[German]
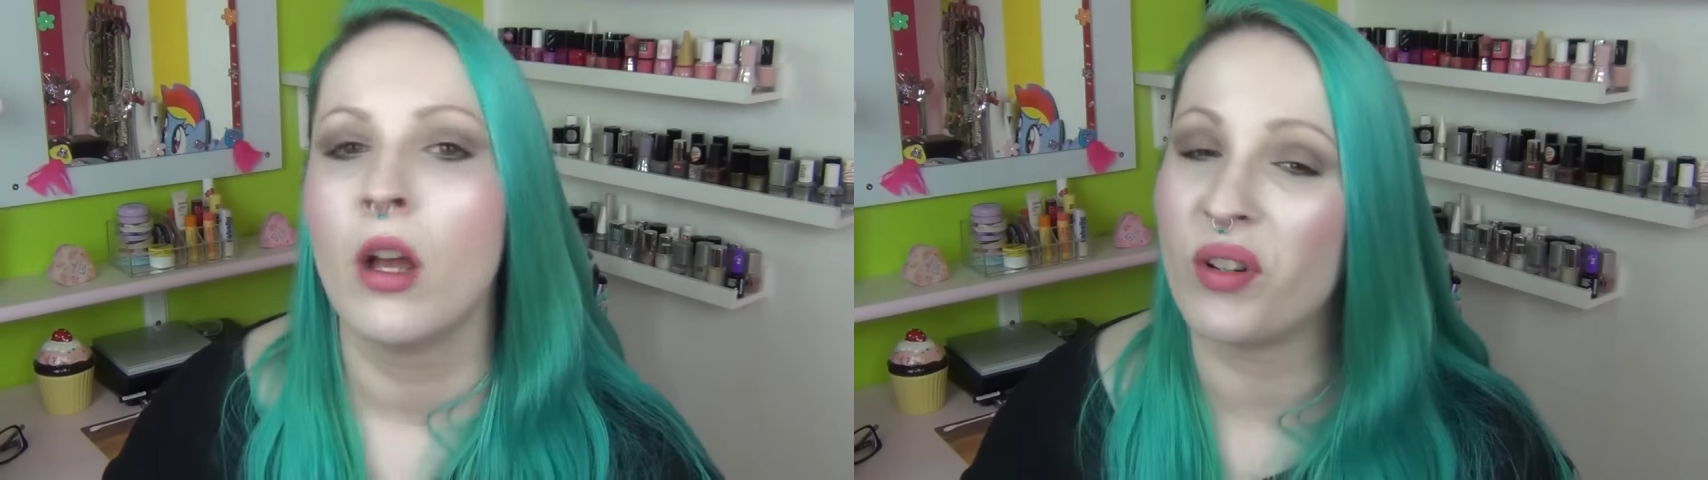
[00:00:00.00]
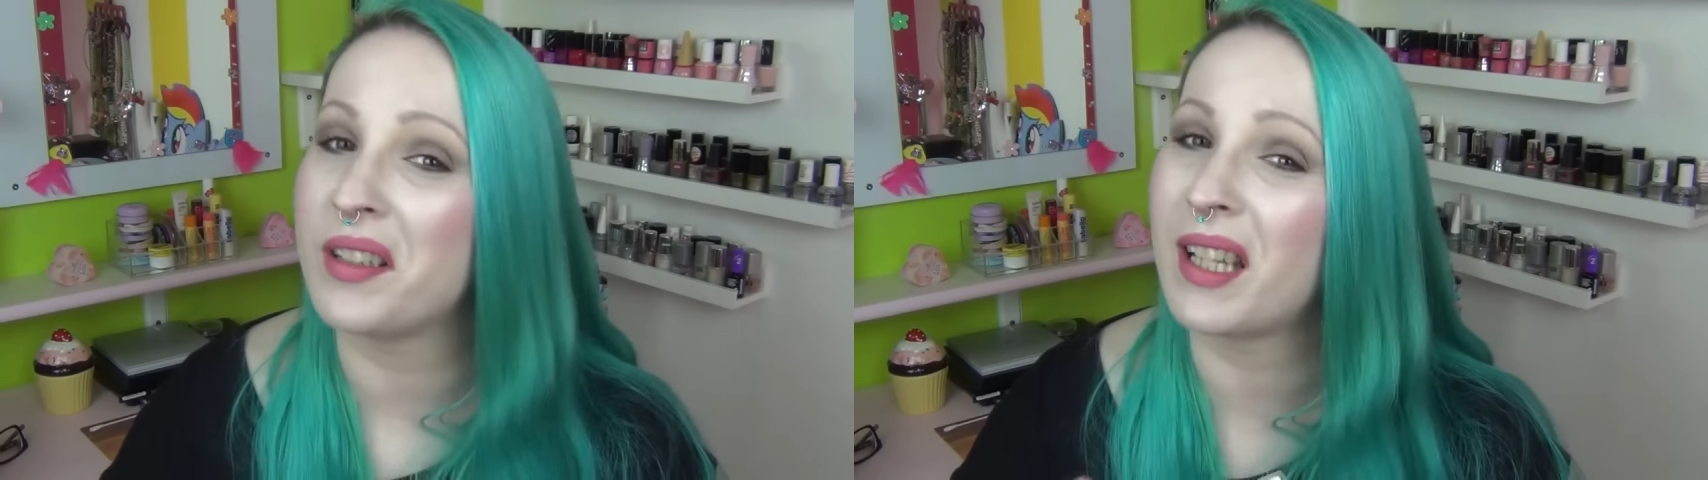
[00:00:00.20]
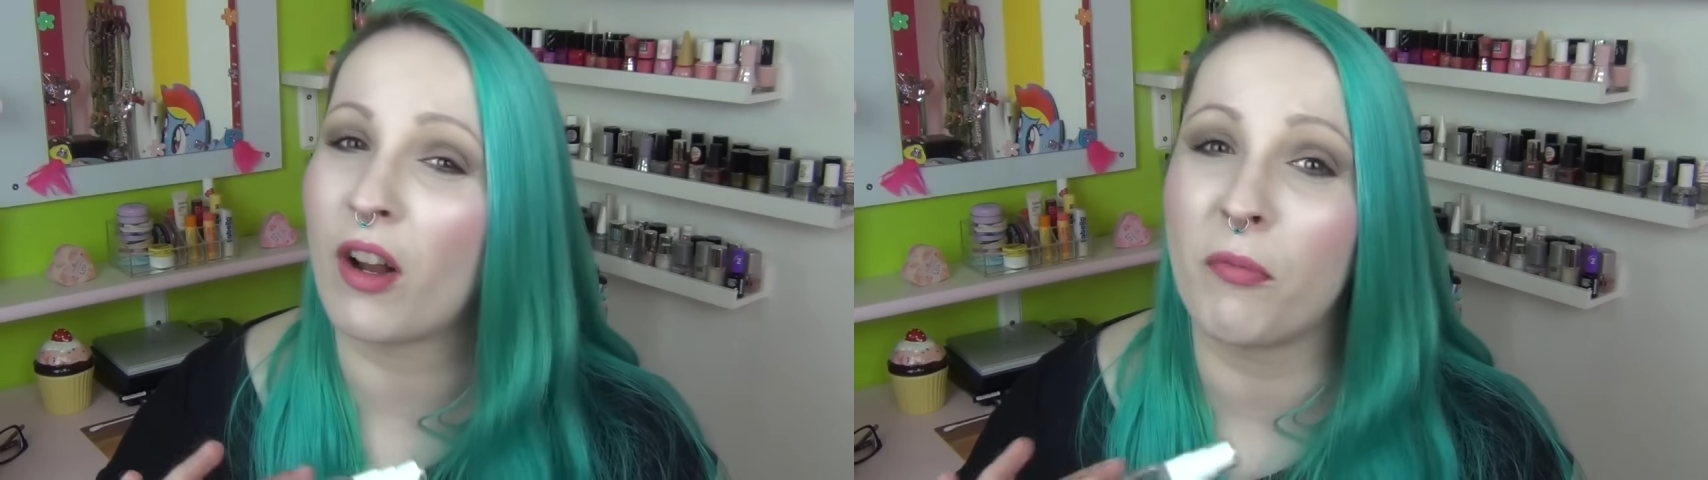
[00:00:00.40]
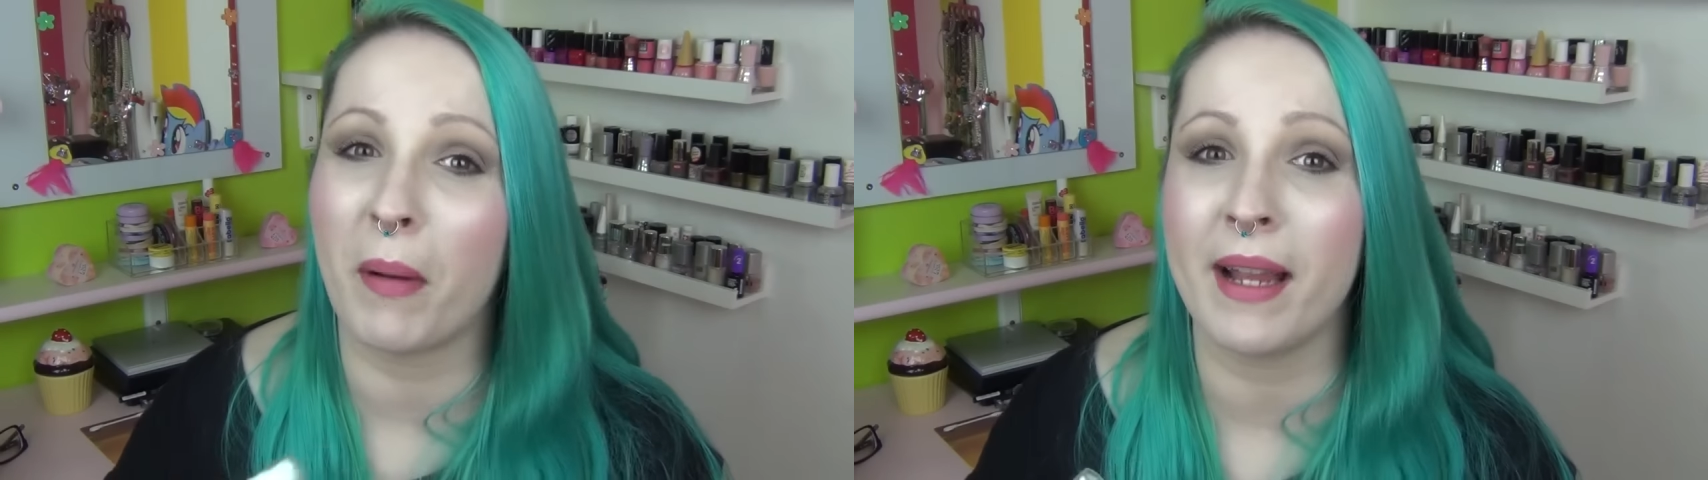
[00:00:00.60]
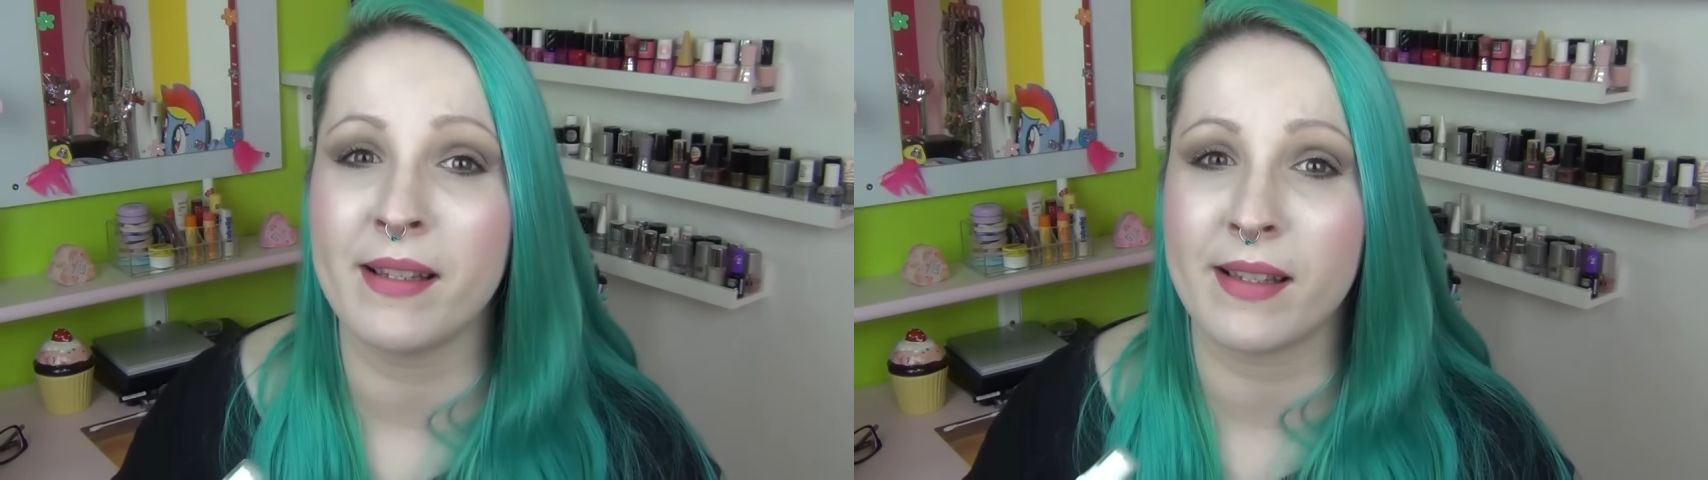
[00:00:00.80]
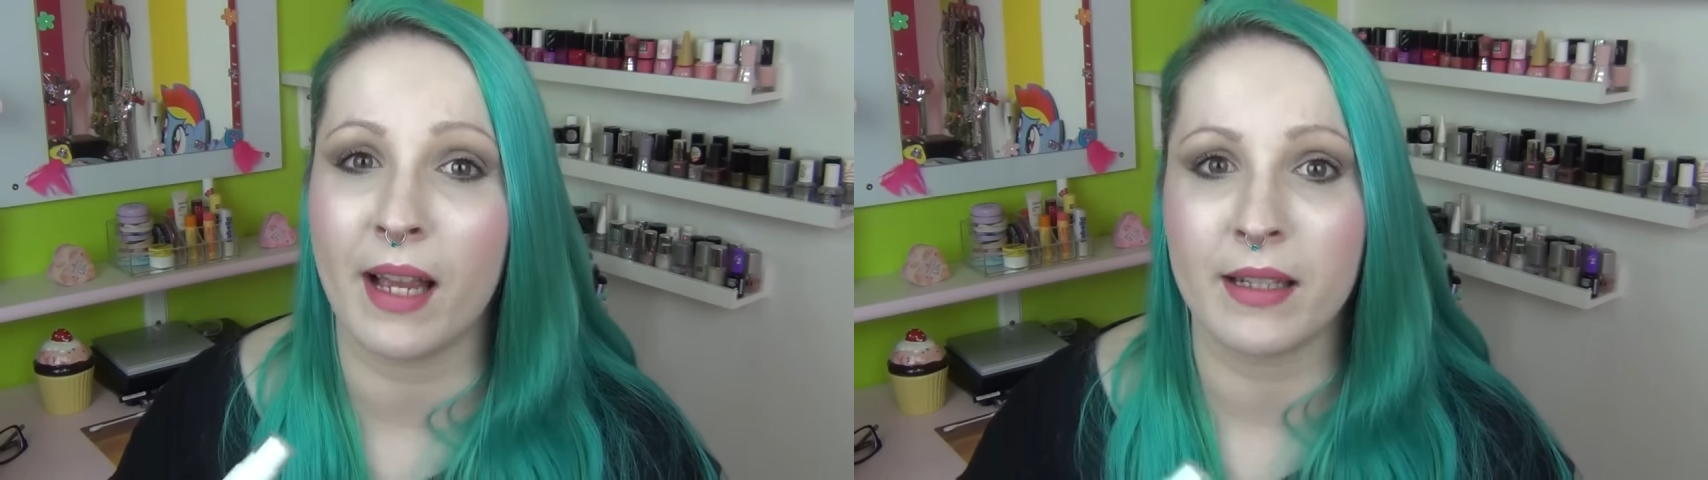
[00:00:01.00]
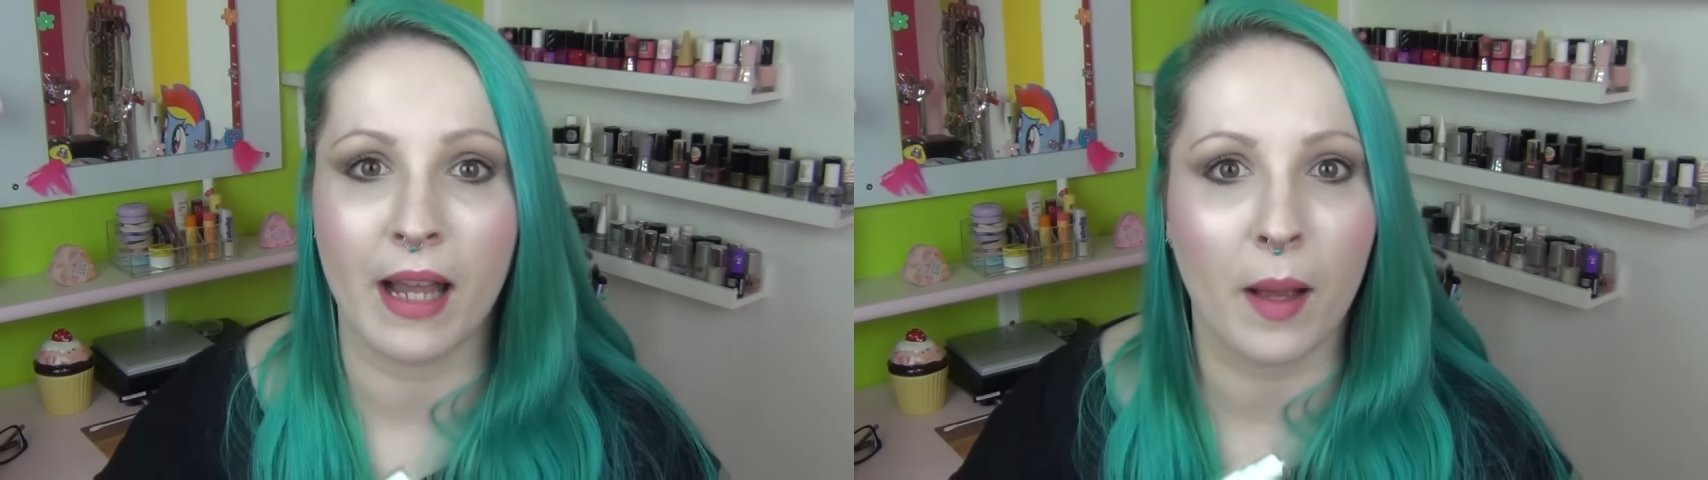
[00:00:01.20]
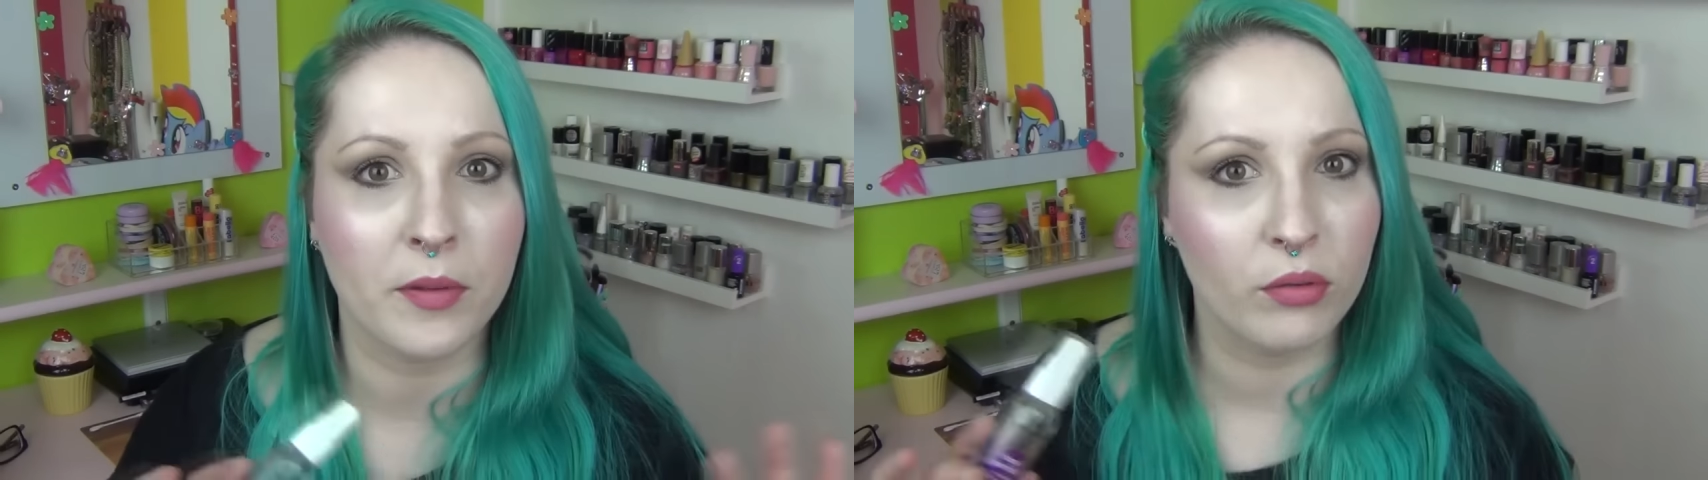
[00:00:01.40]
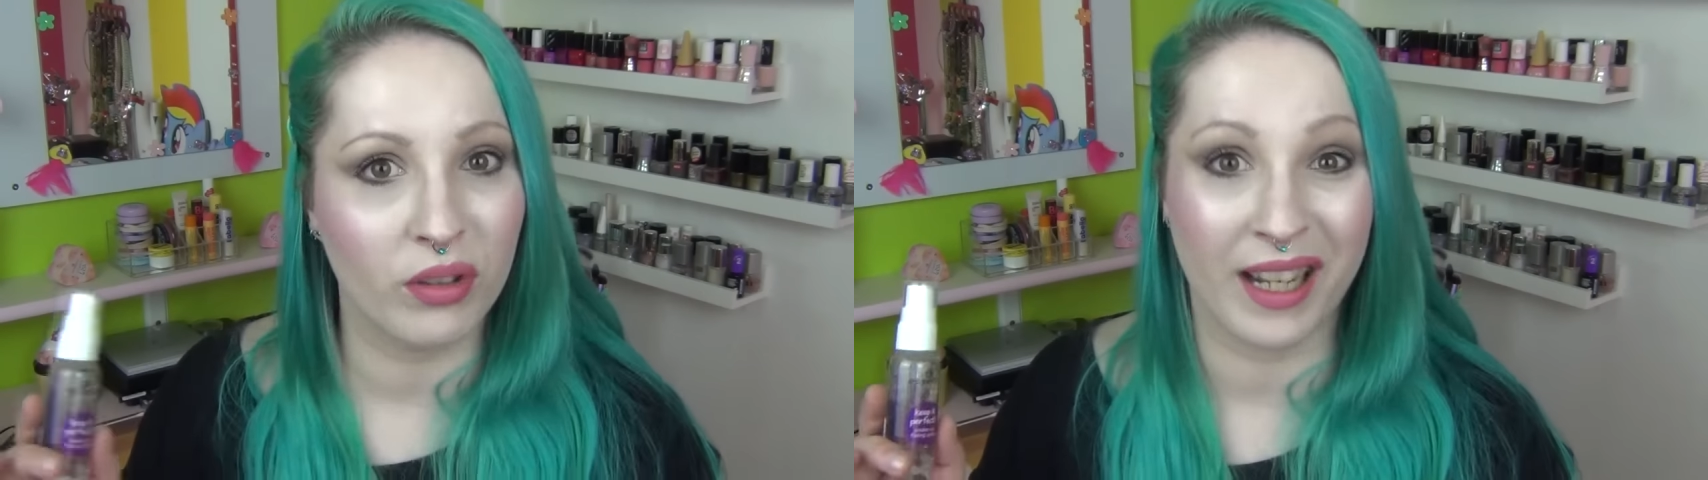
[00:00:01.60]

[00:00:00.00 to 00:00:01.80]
und es hat auf beiden Seiten absolut